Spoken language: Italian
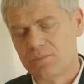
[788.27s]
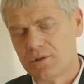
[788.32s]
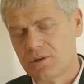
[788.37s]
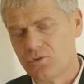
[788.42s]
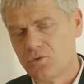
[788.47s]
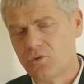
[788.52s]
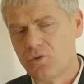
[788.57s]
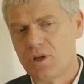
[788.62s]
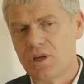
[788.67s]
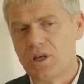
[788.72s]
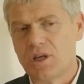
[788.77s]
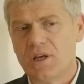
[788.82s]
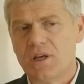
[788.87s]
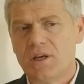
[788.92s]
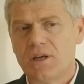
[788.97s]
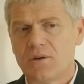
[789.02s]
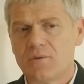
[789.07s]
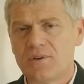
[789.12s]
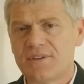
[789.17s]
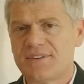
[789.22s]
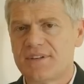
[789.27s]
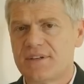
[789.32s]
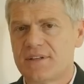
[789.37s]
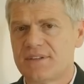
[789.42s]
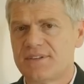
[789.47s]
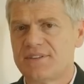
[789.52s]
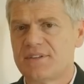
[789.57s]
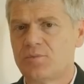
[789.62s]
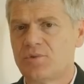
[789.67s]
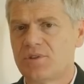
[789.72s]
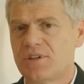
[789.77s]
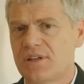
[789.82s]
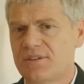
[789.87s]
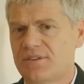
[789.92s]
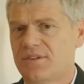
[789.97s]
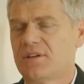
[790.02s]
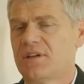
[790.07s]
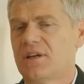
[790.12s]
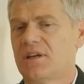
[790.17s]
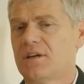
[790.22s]
per cui questa è la
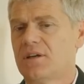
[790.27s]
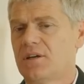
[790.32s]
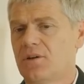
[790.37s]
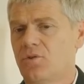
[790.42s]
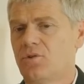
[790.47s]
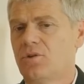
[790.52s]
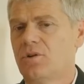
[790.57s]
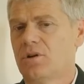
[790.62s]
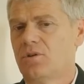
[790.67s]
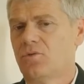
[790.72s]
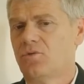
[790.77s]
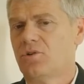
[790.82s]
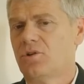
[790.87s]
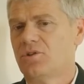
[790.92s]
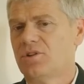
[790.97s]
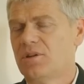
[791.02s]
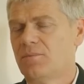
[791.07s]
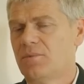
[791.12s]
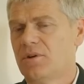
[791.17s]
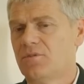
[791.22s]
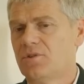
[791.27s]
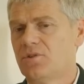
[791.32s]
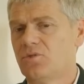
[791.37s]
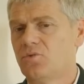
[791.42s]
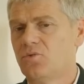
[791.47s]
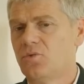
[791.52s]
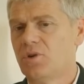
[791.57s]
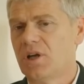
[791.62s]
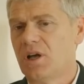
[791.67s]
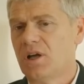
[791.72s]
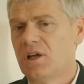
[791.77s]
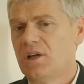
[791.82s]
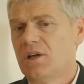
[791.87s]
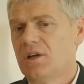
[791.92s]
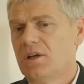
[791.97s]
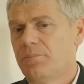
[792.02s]
testimonianza che anche loro hanno un'ottima vettura.